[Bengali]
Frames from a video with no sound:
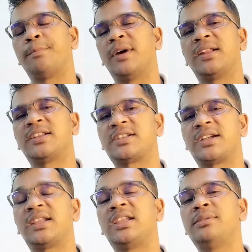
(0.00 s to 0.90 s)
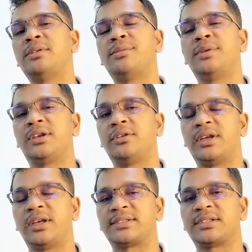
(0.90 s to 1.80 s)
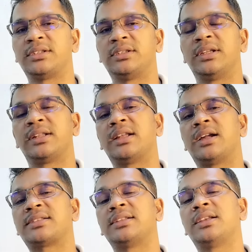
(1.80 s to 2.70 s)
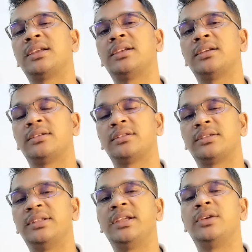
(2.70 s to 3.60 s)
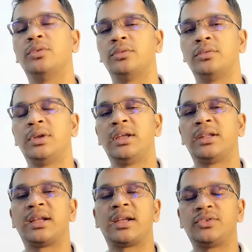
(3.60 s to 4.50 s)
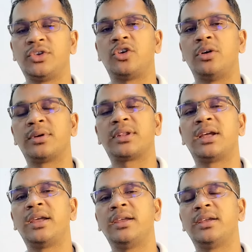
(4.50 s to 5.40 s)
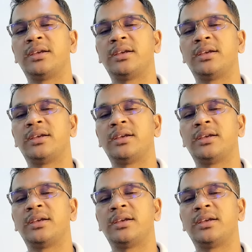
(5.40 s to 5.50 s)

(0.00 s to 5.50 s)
বাংলাদেশটাকে কিভাবে বিক্রি করে গেছে তার সাথে দ্বিগুণ তারা যদি ক্ষমতায়